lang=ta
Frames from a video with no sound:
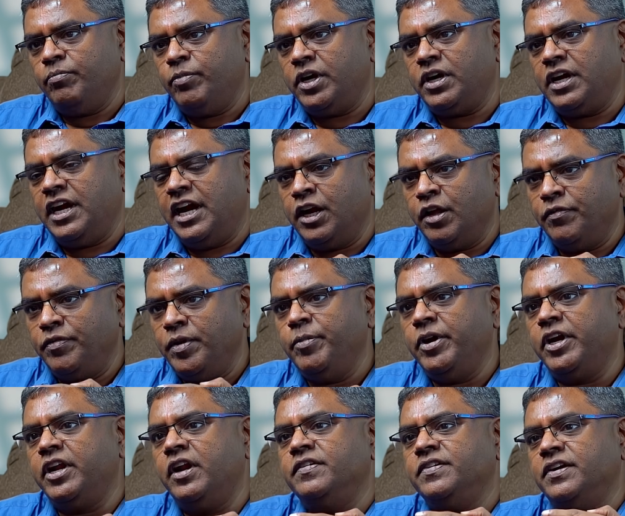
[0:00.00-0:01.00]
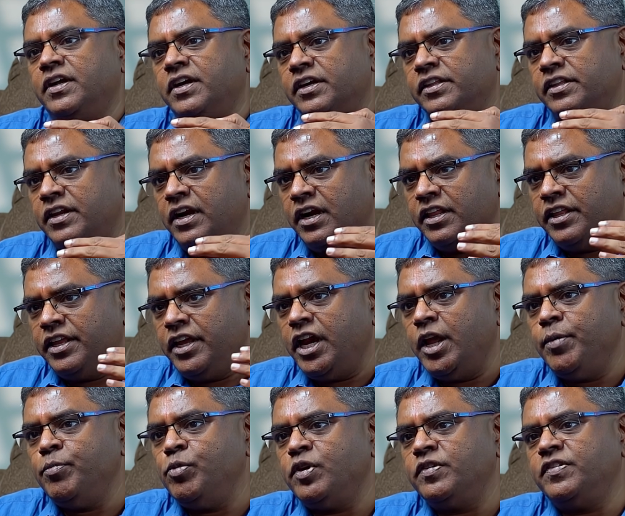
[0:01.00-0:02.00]
பட் லேண்ட் ஆஃப் இமிக்ரெண்ட்ஸாக இருக்கிறதுனால தே
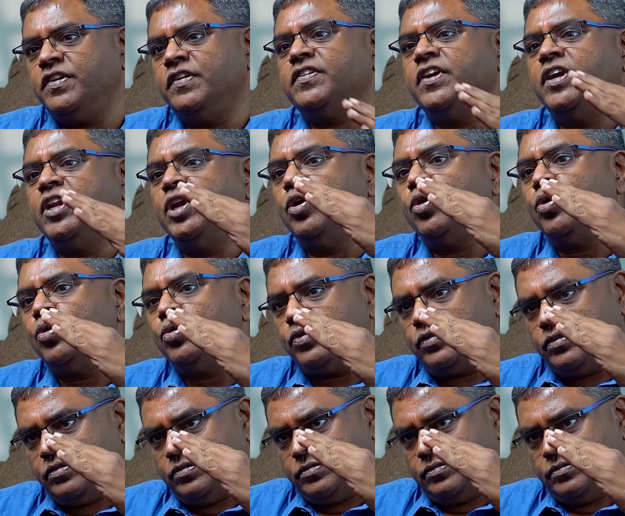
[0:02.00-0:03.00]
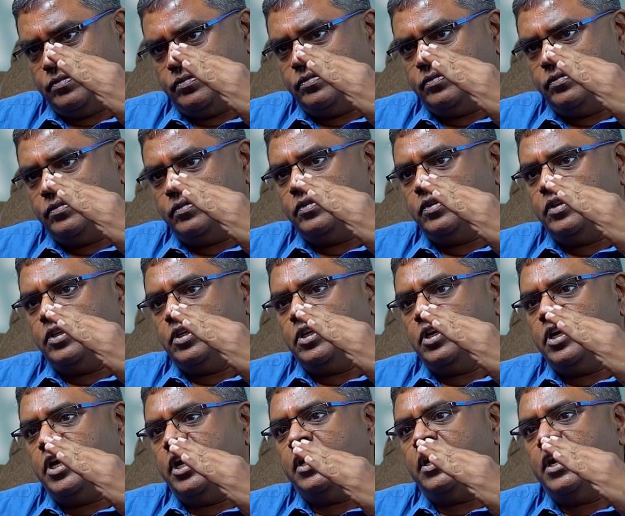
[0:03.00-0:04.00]
ஆர் ஏபிள் டு சஸ்டெயின் அ க்ரோத்
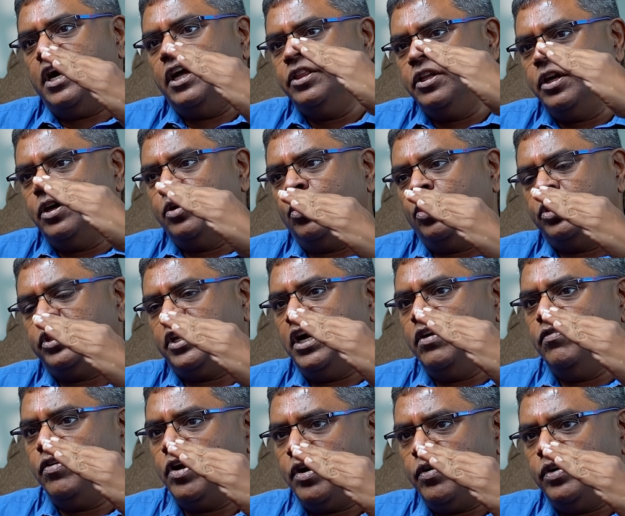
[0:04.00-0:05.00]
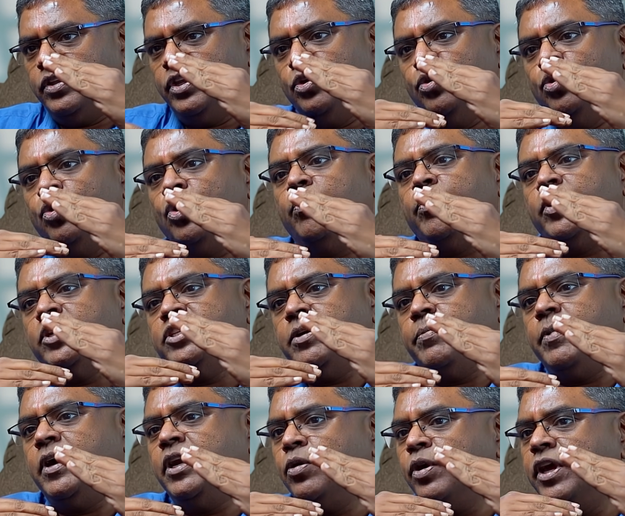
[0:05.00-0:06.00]
ரைட் அந்த க்ரோத் அளவுக்கு வந்து யூரோப் அண்ட்
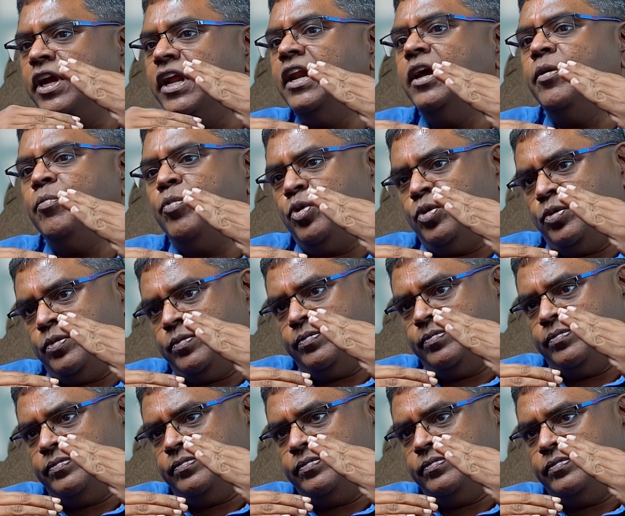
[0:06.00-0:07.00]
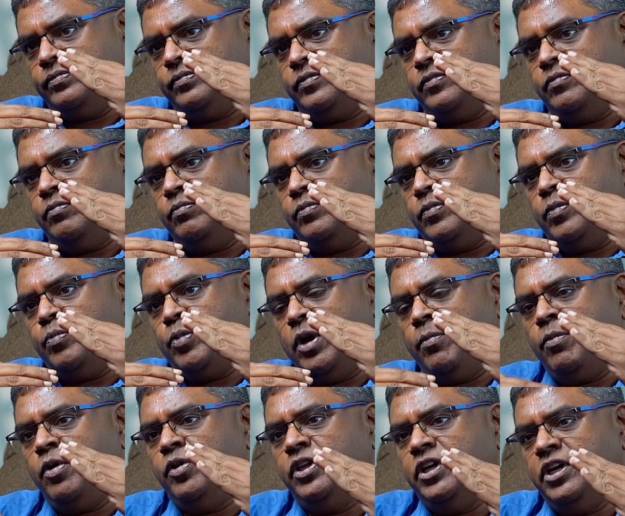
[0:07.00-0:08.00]
ஜப்பான் கூட இல்லை இப்போ இப்போ
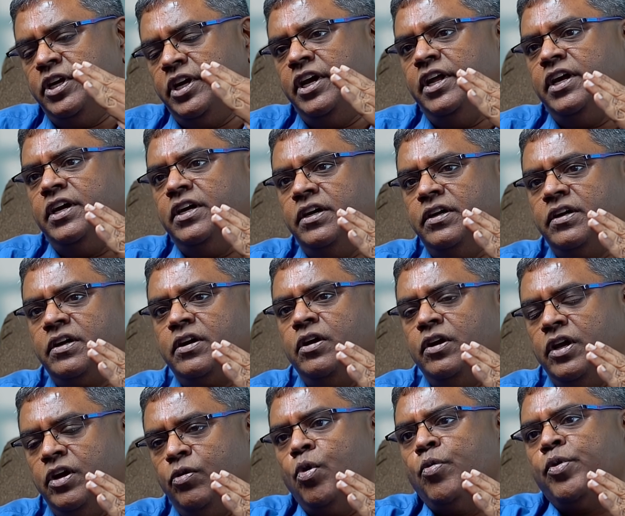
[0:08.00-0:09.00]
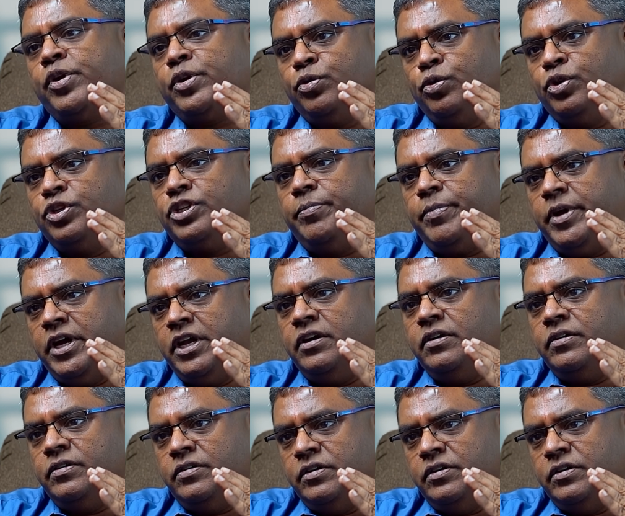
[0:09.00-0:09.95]
நம்ம வந்து இந்தியா ஓவர் டுக் ஜப்பான்